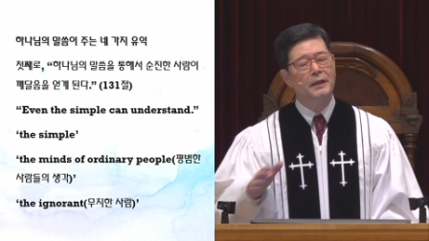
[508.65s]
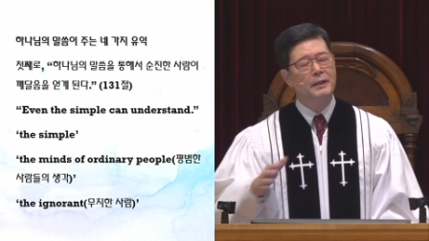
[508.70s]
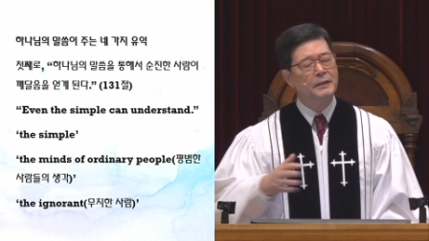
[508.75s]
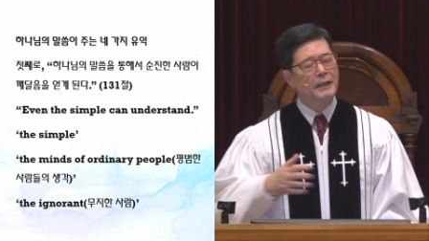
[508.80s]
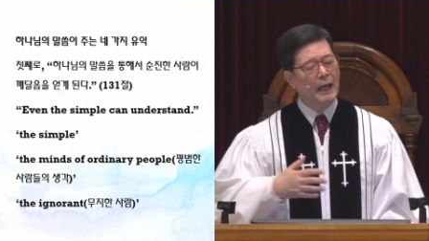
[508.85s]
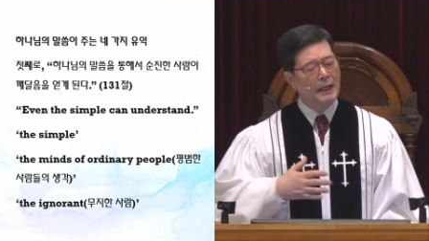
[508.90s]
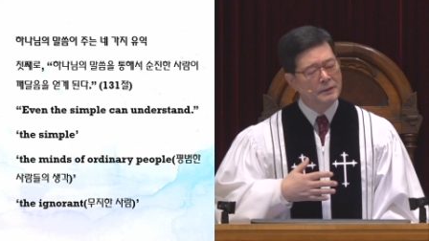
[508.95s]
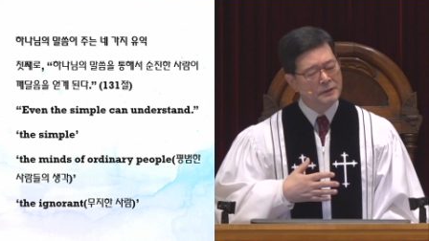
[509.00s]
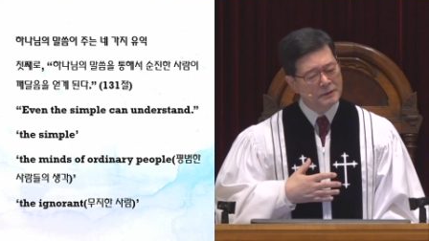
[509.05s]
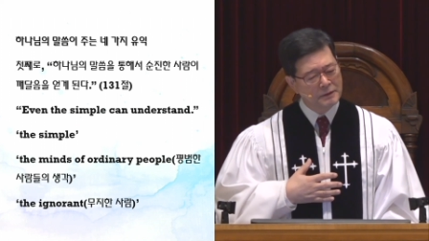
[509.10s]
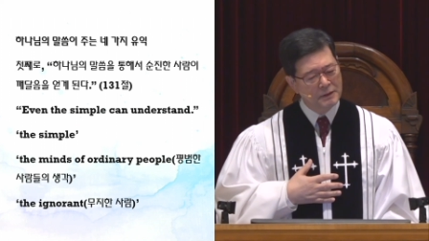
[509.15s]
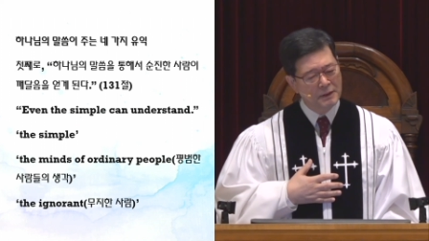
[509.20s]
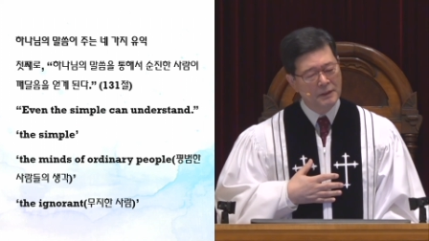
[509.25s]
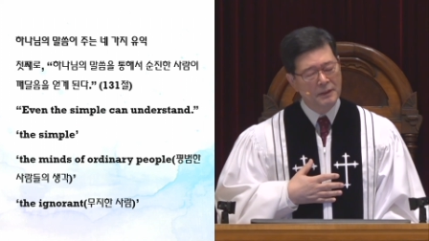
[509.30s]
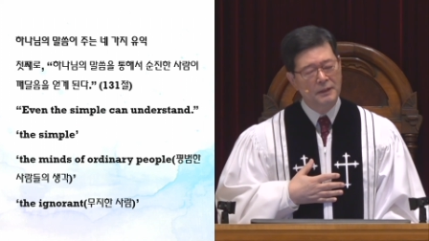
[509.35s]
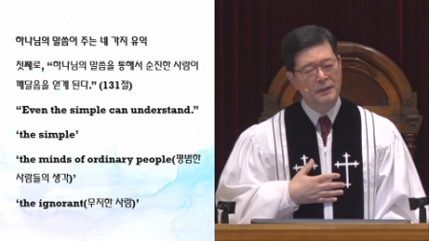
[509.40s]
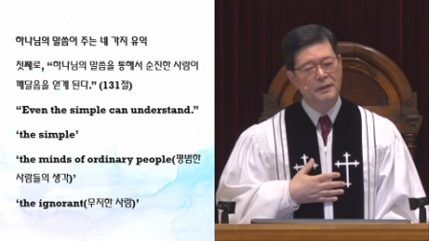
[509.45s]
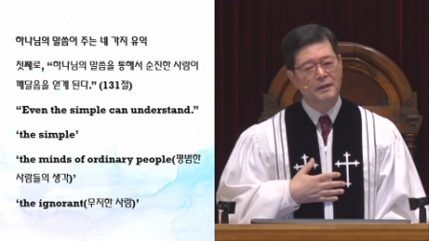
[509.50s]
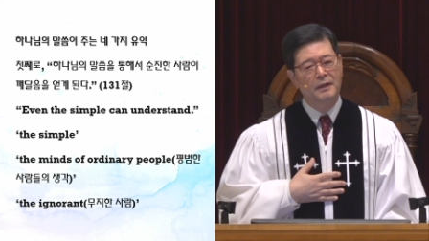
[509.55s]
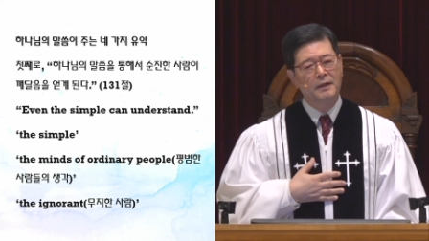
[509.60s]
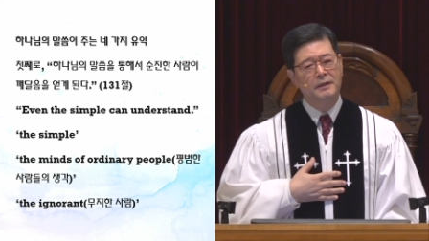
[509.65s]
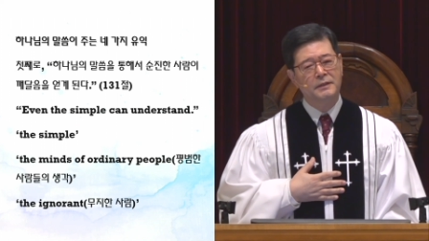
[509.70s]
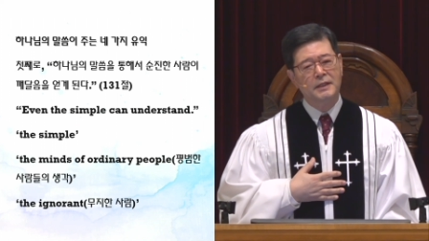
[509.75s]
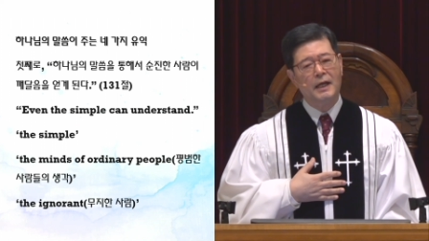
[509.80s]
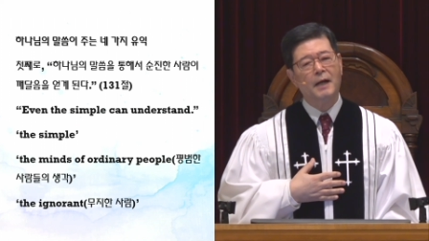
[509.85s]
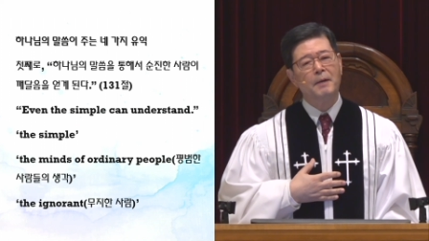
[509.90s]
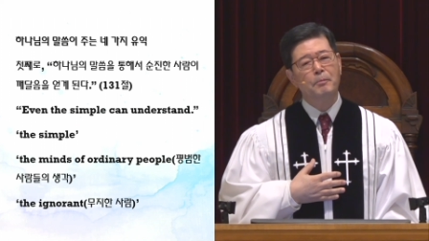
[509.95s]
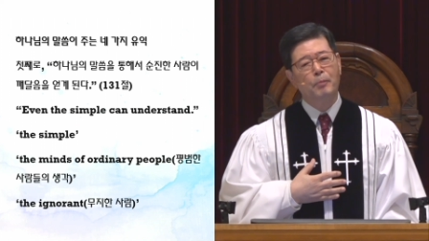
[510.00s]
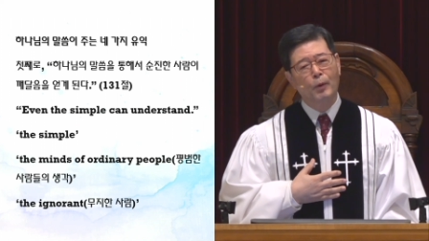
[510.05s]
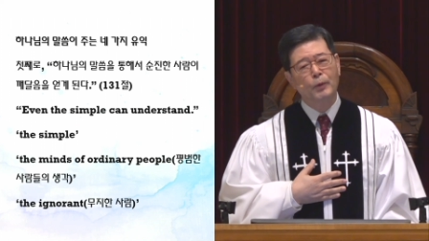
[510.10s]
나는
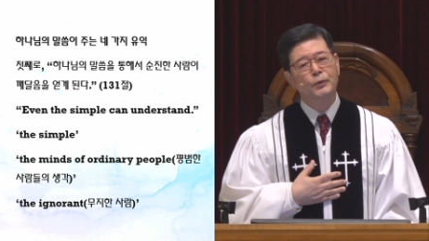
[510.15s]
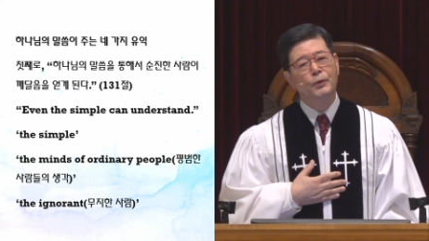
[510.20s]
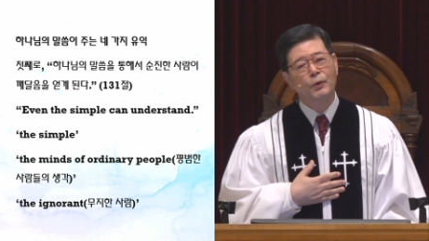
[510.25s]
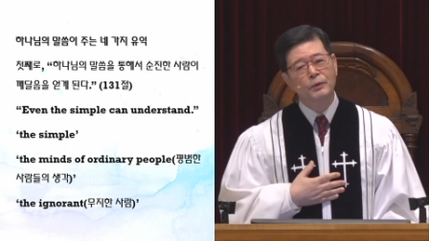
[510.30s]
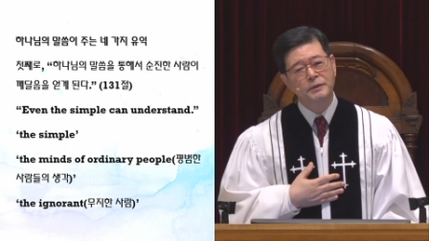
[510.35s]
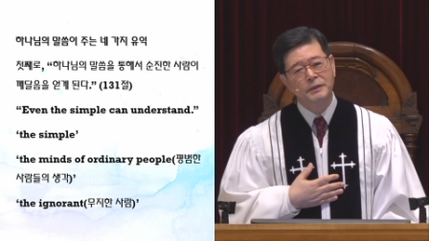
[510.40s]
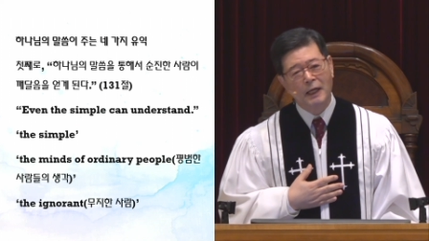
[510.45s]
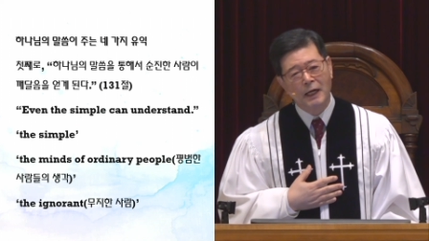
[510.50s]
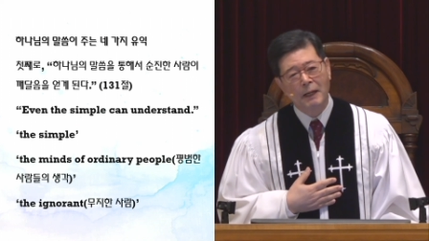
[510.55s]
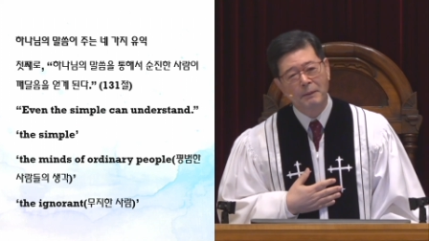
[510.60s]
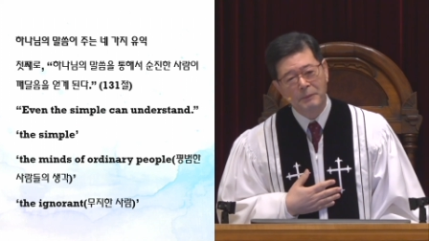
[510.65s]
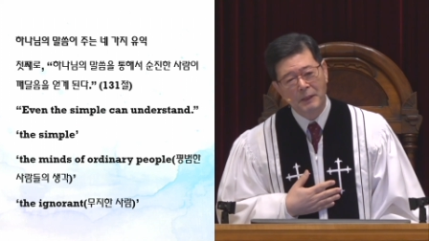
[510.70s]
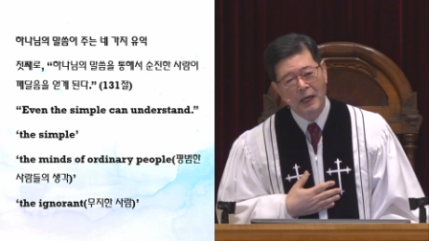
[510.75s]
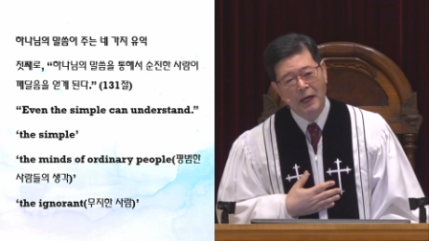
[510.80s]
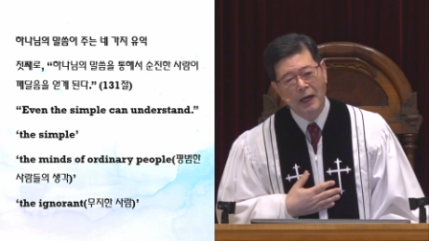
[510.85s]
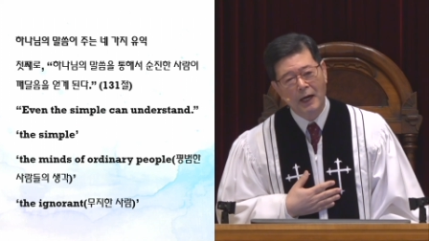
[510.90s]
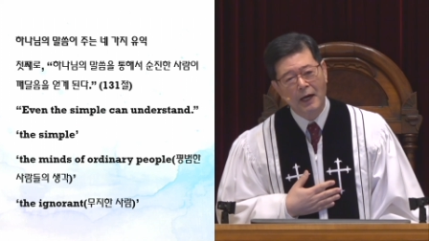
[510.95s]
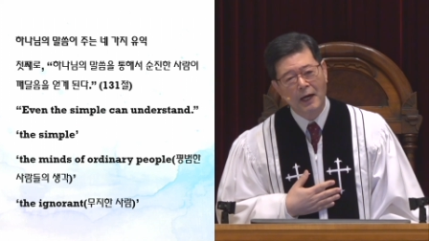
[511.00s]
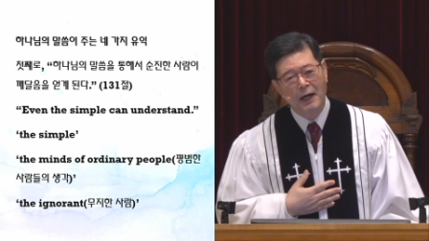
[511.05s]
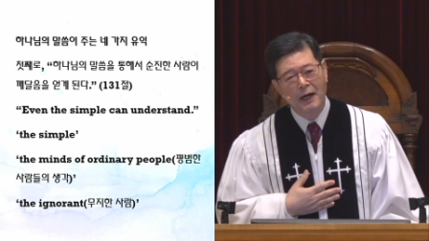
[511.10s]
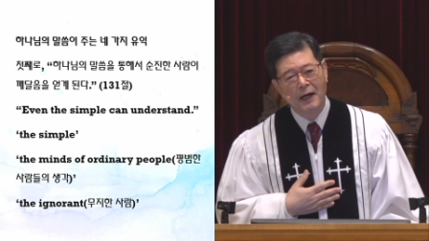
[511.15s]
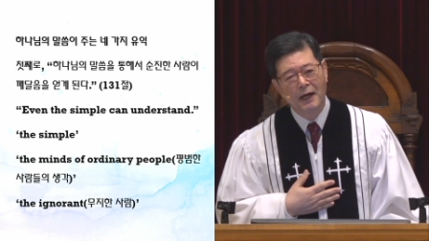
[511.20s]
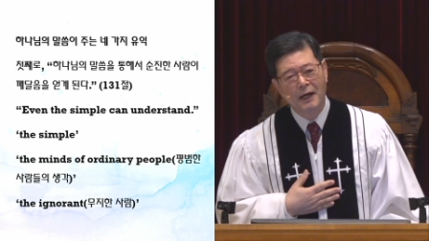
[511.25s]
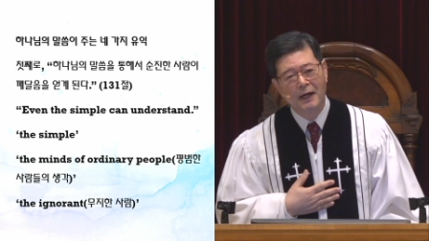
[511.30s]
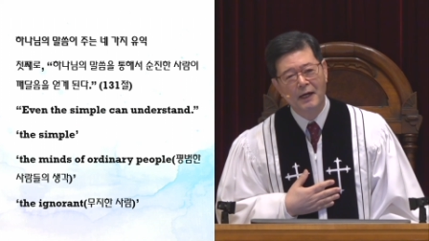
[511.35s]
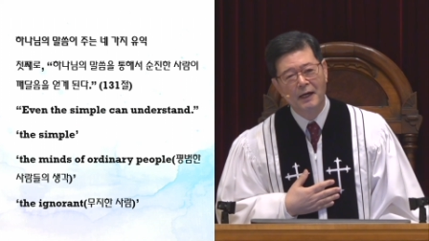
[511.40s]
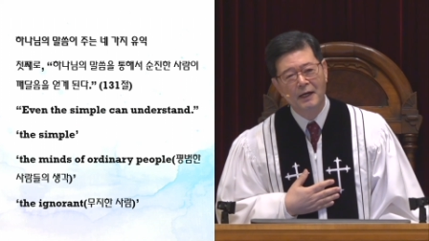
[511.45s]
그냥 보통 사람이야.